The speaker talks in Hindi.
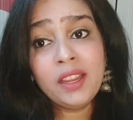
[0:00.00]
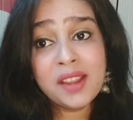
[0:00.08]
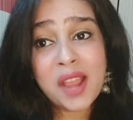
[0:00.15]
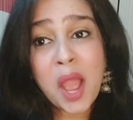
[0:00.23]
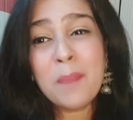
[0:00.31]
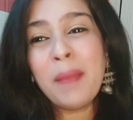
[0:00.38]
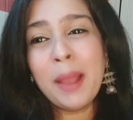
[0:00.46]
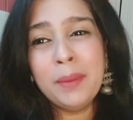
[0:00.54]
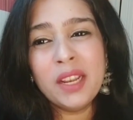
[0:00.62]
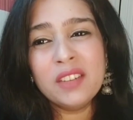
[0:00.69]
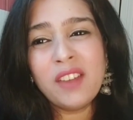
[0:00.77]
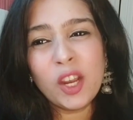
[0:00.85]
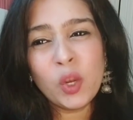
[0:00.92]
मैं भी
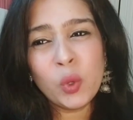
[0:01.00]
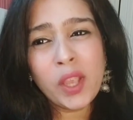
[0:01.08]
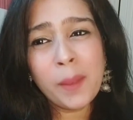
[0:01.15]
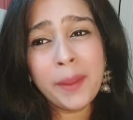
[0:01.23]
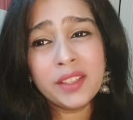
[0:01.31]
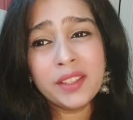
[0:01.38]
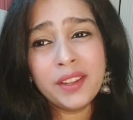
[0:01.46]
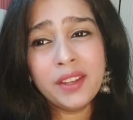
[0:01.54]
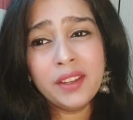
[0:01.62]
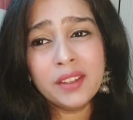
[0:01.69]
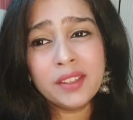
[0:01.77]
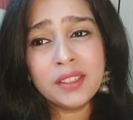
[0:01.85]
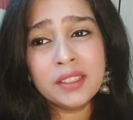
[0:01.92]
लगवा लूं क्या मेहंदी
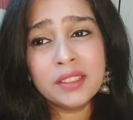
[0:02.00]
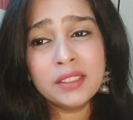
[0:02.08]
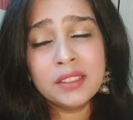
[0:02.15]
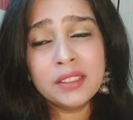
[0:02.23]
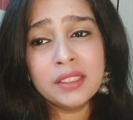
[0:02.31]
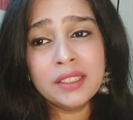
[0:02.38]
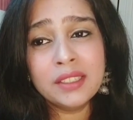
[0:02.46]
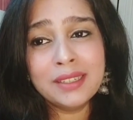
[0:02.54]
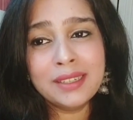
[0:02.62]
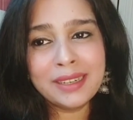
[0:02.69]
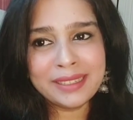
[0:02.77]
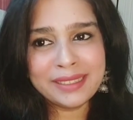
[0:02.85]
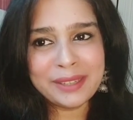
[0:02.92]

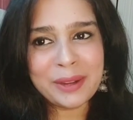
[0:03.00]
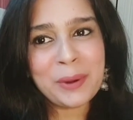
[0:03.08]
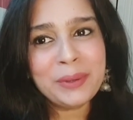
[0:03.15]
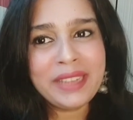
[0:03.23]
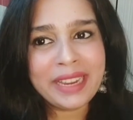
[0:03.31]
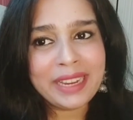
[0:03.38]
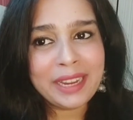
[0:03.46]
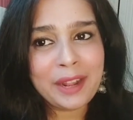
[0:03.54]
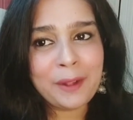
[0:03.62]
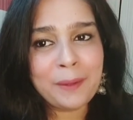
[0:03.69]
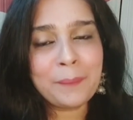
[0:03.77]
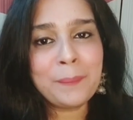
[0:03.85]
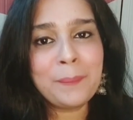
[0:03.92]
ओके okay.
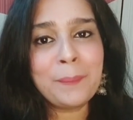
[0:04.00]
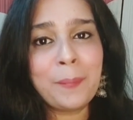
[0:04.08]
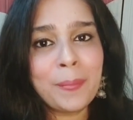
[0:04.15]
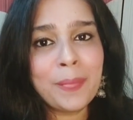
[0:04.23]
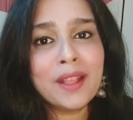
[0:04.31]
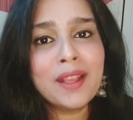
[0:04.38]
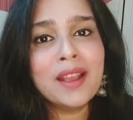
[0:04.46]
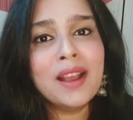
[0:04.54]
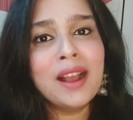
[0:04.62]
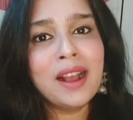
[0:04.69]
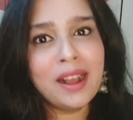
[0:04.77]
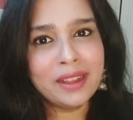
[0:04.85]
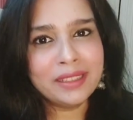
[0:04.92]

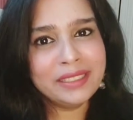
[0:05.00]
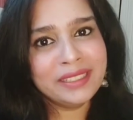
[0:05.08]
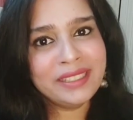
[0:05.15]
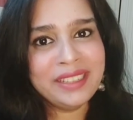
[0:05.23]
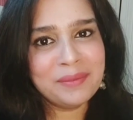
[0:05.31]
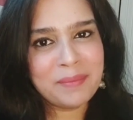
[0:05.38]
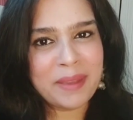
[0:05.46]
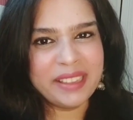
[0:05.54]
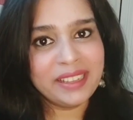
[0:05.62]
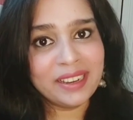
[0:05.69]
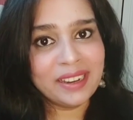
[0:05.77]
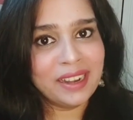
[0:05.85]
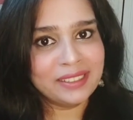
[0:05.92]
दीदी मेहंदी
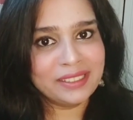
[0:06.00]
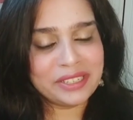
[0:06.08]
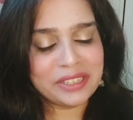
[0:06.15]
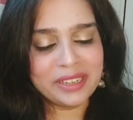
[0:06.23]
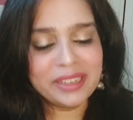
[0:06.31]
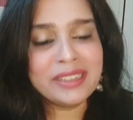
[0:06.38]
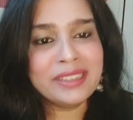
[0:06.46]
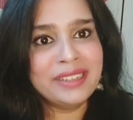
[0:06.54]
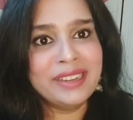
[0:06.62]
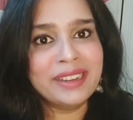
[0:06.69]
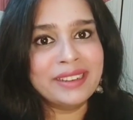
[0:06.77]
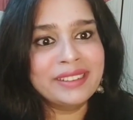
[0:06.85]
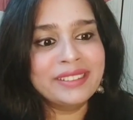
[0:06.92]
लगा दीजिए ये
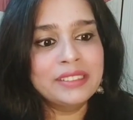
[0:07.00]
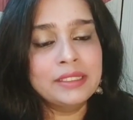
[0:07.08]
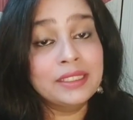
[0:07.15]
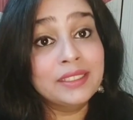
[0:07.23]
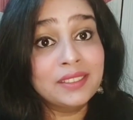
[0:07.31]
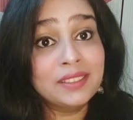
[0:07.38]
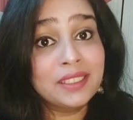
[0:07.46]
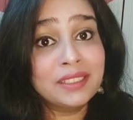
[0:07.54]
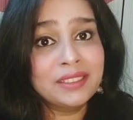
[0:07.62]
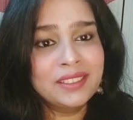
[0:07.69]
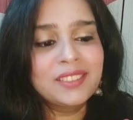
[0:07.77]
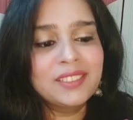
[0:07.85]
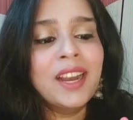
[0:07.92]
इससे
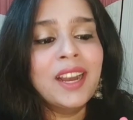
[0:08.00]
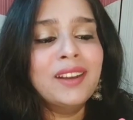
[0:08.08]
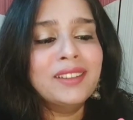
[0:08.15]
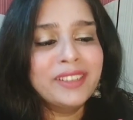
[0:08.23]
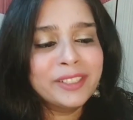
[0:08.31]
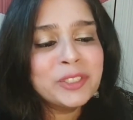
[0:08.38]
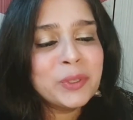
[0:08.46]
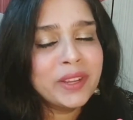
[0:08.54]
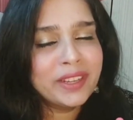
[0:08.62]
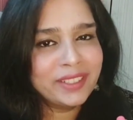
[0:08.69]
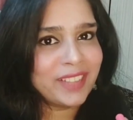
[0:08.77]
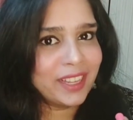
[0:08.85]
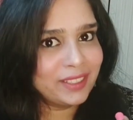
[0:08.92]
इसका रंग जो है
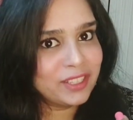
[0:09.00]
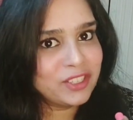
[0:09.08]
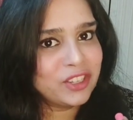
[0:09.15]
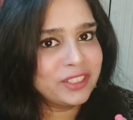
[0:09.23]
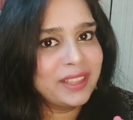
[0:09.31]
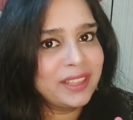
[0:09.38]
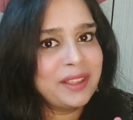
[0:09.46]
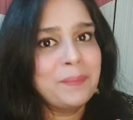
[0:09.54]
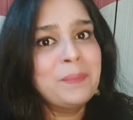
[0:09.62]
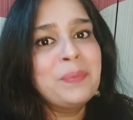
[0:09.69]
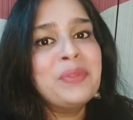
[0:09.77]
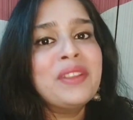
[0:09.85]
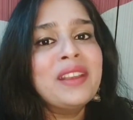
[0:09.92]
ना ज़्यादा चढ़ता है
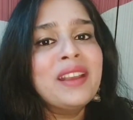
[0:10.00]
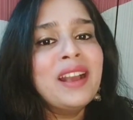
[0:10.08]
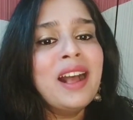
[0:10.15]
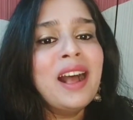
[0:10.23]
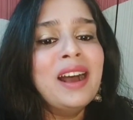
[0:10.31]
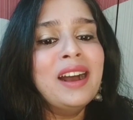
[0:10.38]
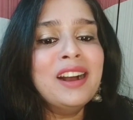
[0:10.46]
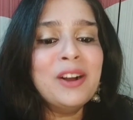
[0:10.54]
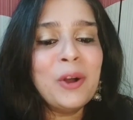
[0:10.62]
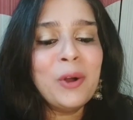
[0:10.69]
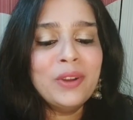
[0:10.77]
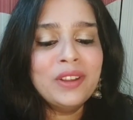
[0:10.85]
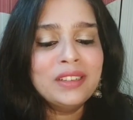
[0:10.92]
आ,
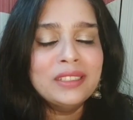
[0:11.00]
और